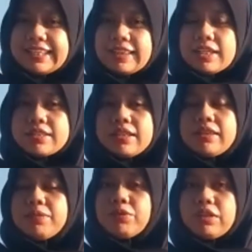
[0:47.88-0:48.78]
Cita
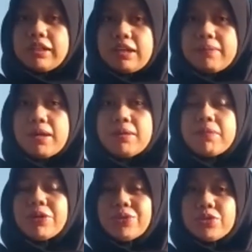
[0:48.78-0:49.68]
Siti Muntakaba,
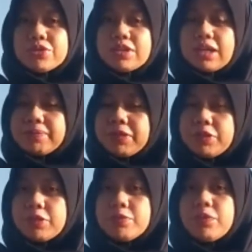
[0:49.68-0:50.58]
pengurus
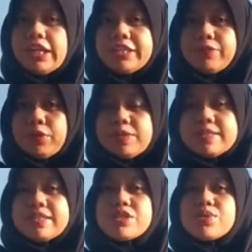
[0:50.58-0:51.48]
Aptikom wilayah
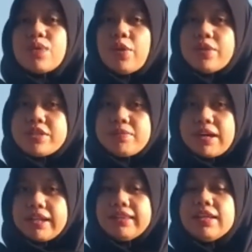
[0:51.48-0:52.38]
Provinsi Sulawesi
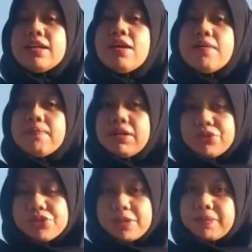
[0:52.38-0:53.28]
Barat
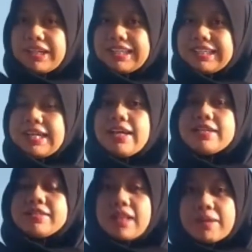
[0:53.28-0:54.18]
mengucapkan
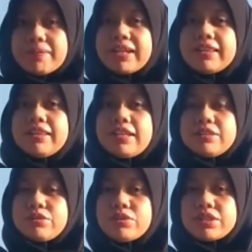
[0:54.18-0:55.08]
selamat
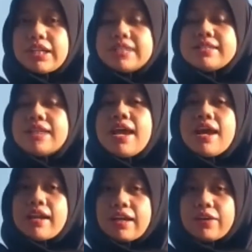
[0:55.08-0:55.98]
dan sukses
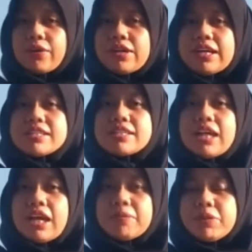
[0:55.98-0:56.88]
Rakornas
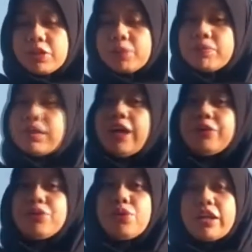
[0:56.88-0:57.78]
Aptikom
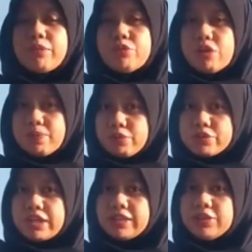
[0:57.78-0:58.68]
tahun
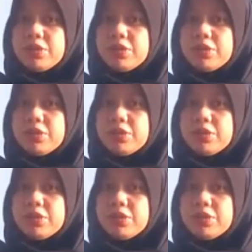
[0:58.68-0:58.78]
2021.